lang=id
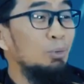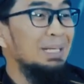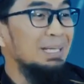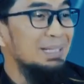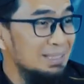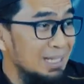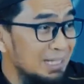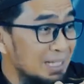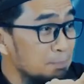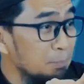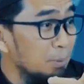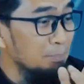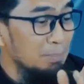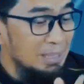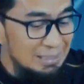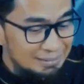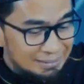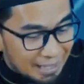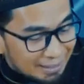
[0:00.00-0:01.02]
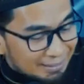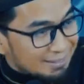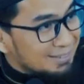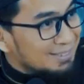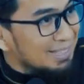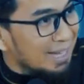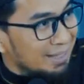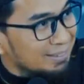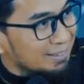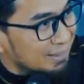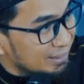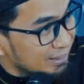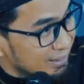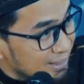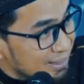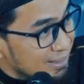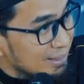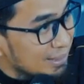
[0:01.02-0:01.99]
boleh jadi permintaan saat
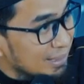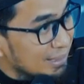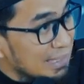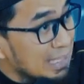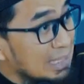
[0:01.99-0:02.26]
ini